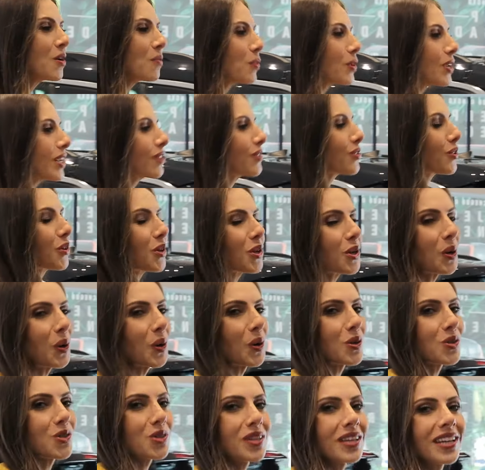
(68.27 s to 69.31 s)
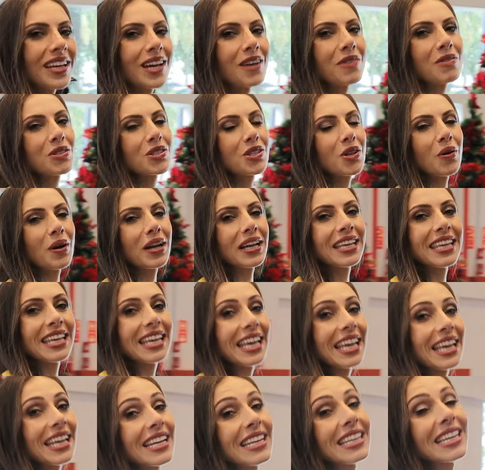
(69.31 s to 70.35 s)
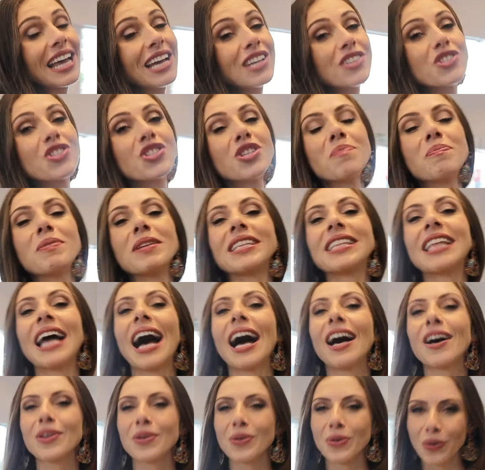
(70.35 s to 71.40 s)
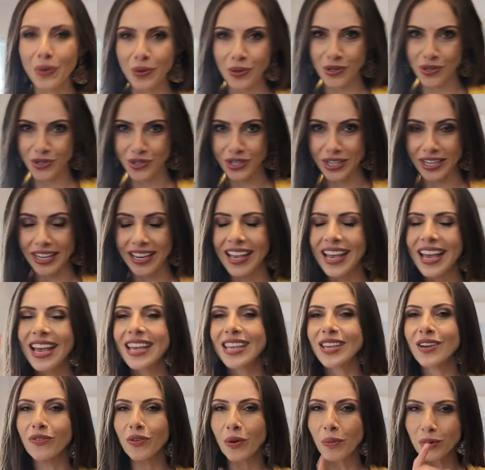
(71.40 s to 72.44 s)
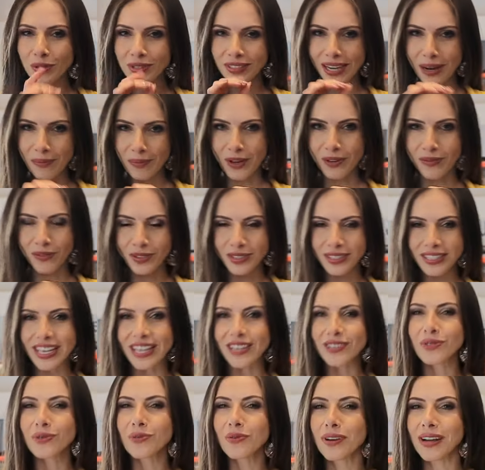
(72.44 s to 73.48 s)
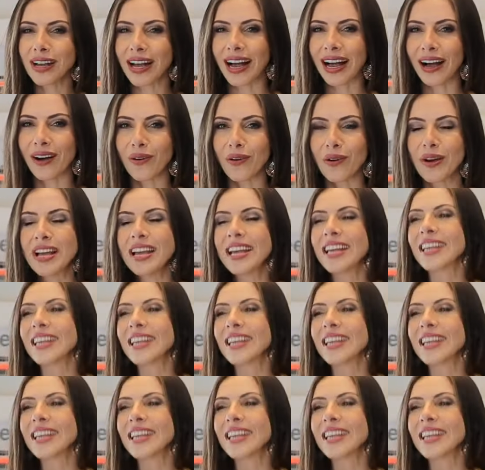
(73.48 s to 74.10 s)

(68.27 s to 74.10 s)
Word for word: Por isso que hoje eu estou aqui na Jeep Daruge e eu vou mostrar para vocês um carro